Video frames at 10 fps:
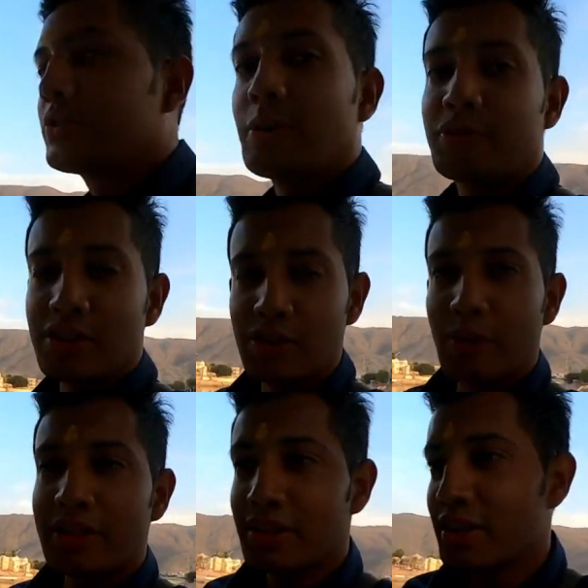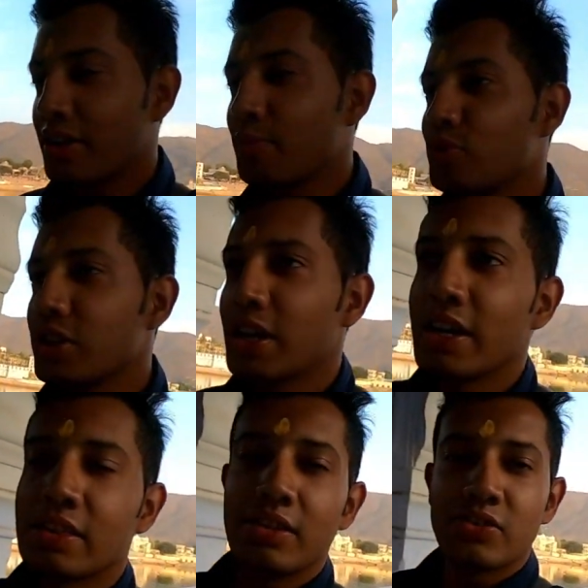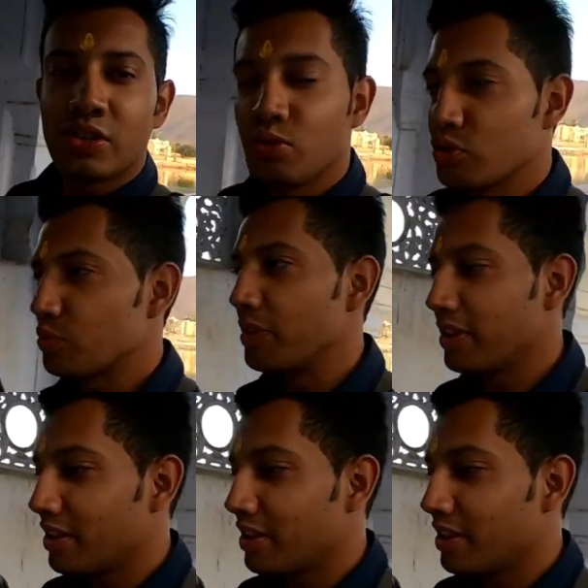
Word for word: सबसे अच्छी बात यह है कि मुझे यहाँ इतने अच्छे दोस्त मिले